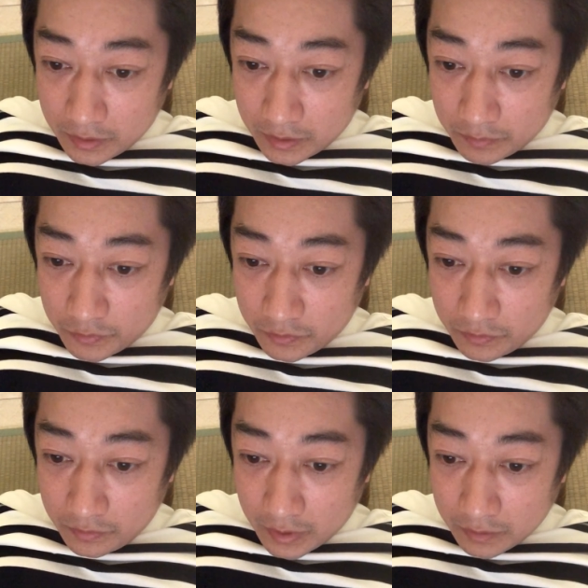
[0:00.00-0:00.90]
えー、膀
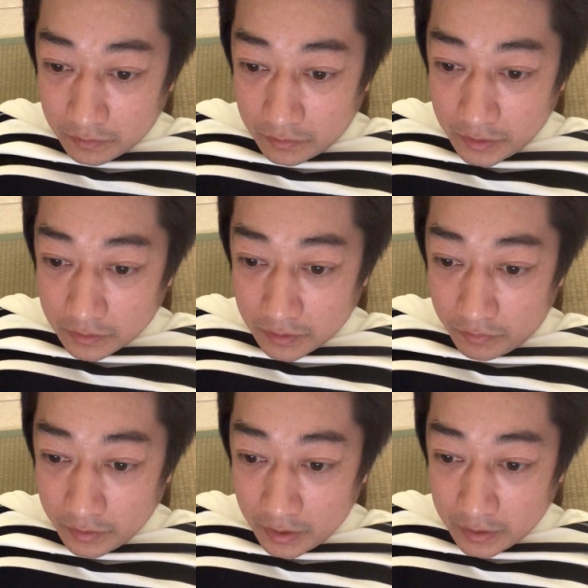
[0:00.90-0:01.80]
胱がんのリスクが
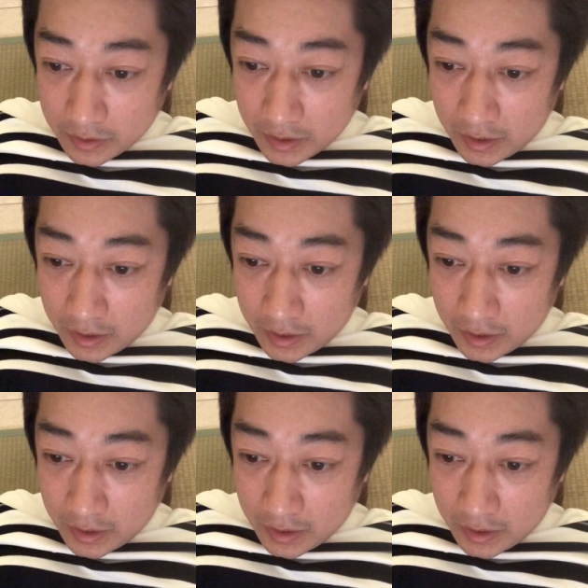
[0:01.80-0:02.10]
5年以内に